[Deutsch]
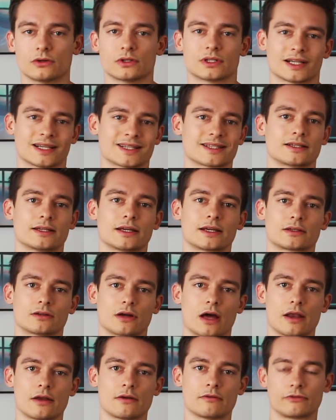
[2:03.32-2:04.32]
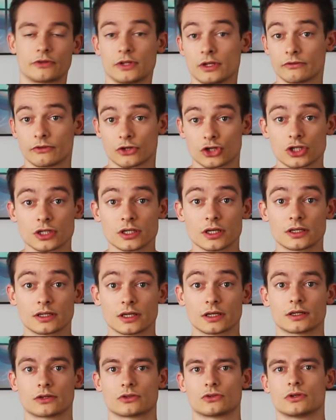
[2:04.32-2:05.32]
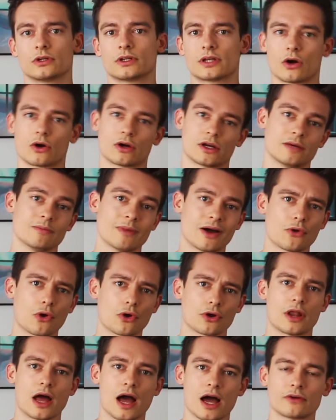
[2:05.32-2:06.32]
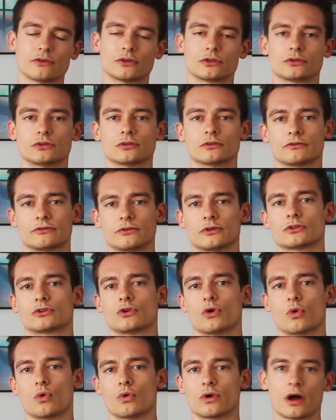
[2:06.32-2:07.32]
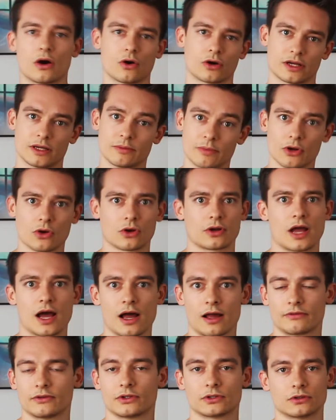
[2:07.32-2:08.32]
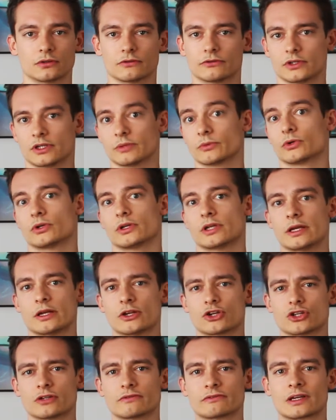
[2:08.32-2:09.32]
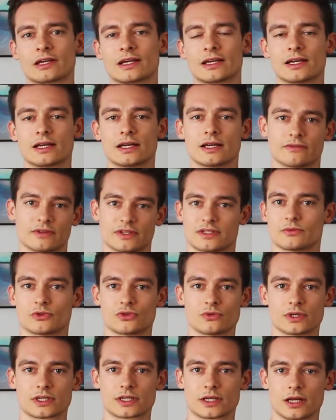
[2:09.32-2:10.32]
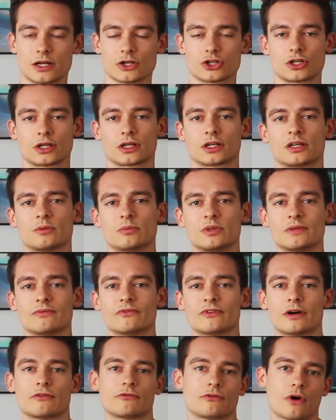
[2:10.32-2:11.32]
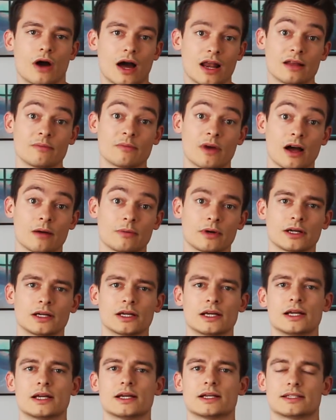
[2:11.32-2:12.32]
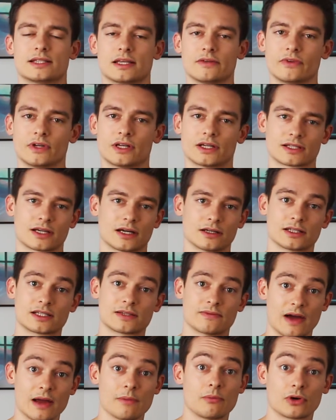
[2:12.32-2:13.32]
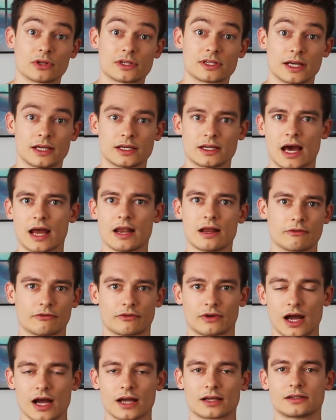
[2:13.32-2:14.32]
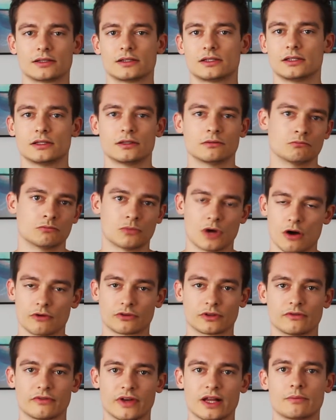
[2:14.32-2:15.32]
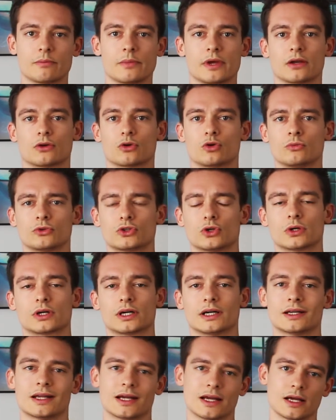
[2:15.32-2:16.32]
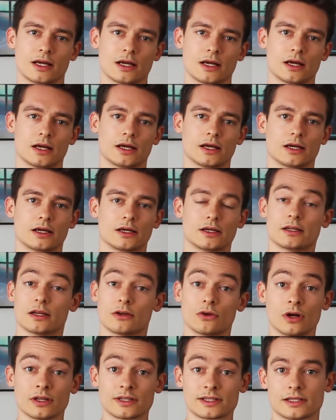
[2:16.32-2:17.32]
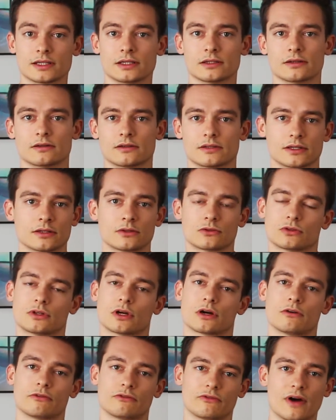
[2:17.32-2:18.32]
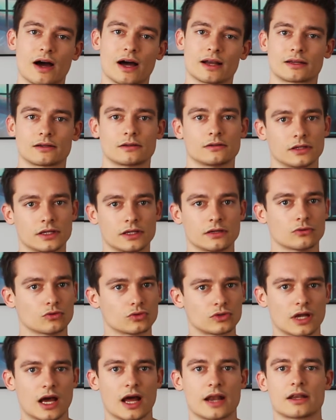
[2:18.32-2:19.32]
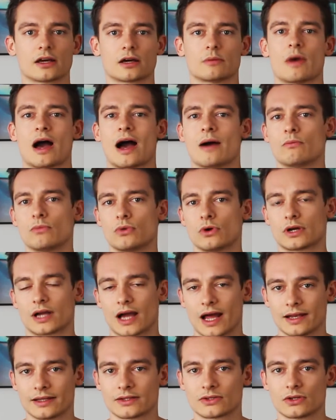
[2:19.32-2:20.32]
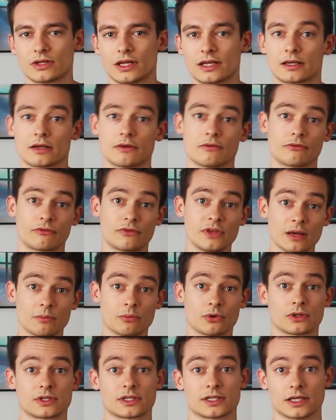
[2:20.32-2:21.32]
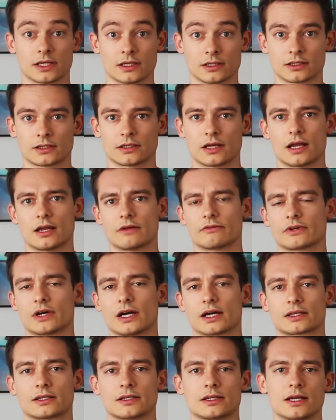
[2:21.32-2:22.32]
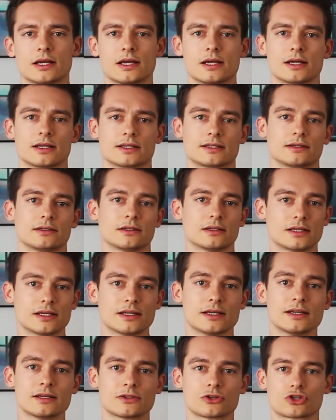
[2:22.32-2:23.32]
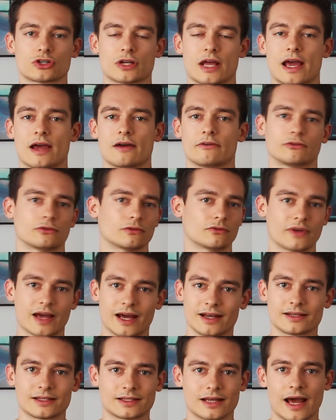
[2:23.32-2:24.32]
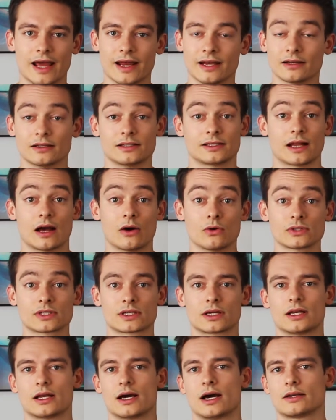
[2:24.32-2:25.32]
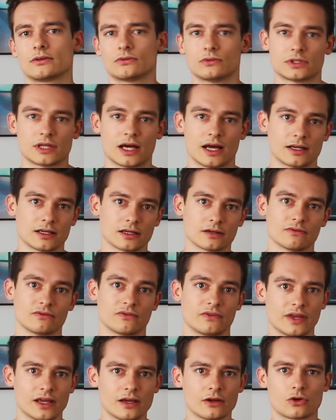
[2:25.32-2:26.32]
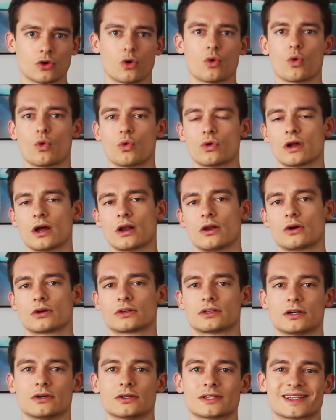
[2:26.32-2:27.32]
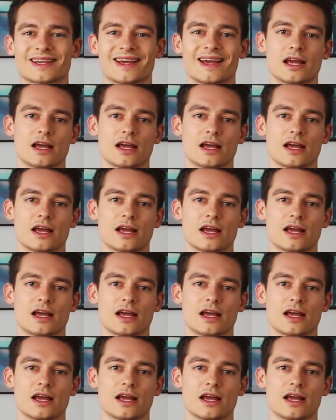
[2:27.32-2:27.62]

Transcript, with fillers: Und das liegt an vielen verschiedenen Dingen natürlich. Auch immer noch Nachwirkungen von Corona, auch immer noch Nachwirkungen von dem Containerschiff was im Suezkanal stecken geblieben war. Vor allem aber sehen wir, dass gerade 2% aller Frachten, die auf den Weltmeeren rumtuckern, äh, in der Nordsee sind und darauf warten, in unter anderem Hamburg anzulanden. 4% aller Frachten sind in chinesischen Häfen und werden nicht ein, nicht ausgeladen, unter anderem wegen Corona-Lockdowns.